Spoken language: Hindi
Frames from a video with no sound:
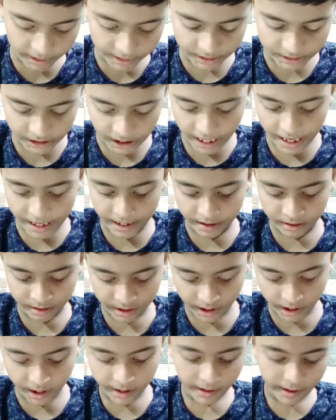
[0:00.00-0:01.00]
मिट
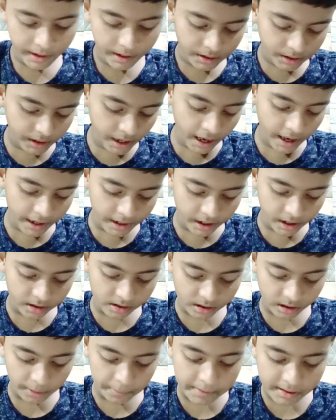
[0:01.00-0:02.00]
जाएंगे या यह
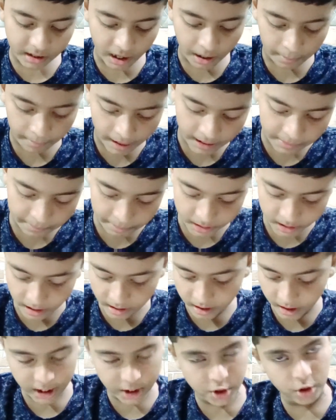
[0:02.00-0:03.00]
सब सामान
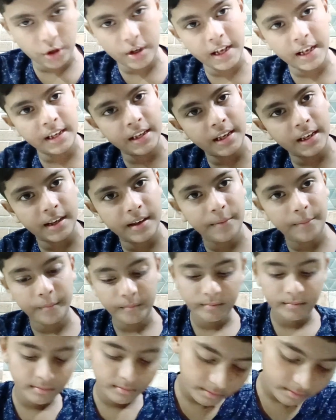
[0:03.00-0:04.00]
बदल कर छोड़ेंगे
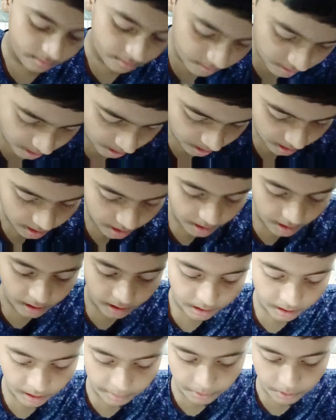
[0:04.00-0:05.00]

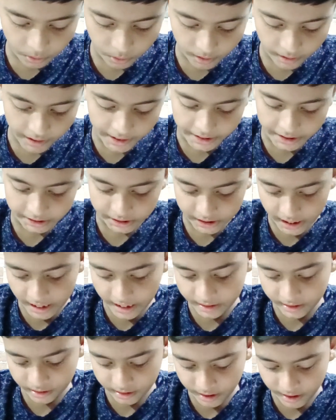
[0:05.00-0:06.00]
हम उन्हें
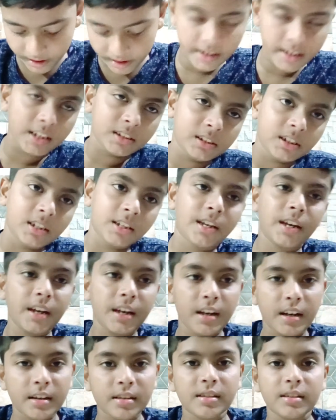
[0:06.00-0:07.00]
चांद देंगे जिनके
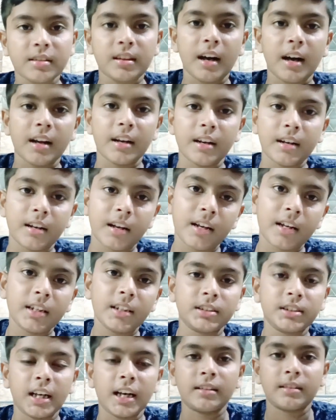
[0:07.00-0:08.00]
घर सितारे
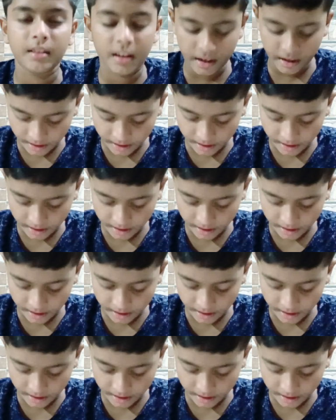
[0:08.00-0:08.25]
नहीं जाते